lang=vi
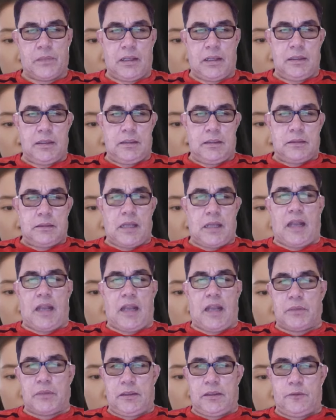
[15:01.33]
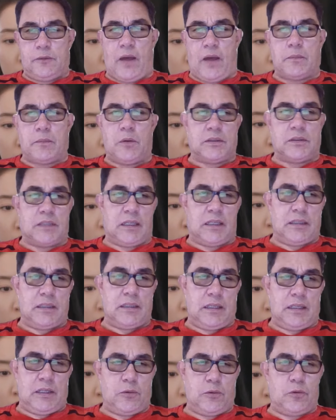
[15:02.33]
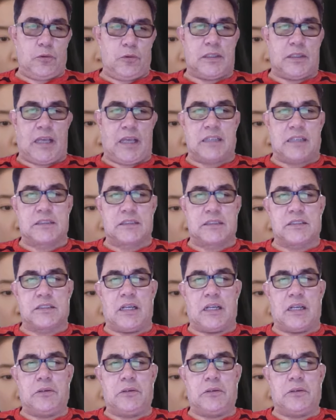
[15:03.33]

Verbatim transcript: Ta làm người phản bội tình yêu của chàng sao?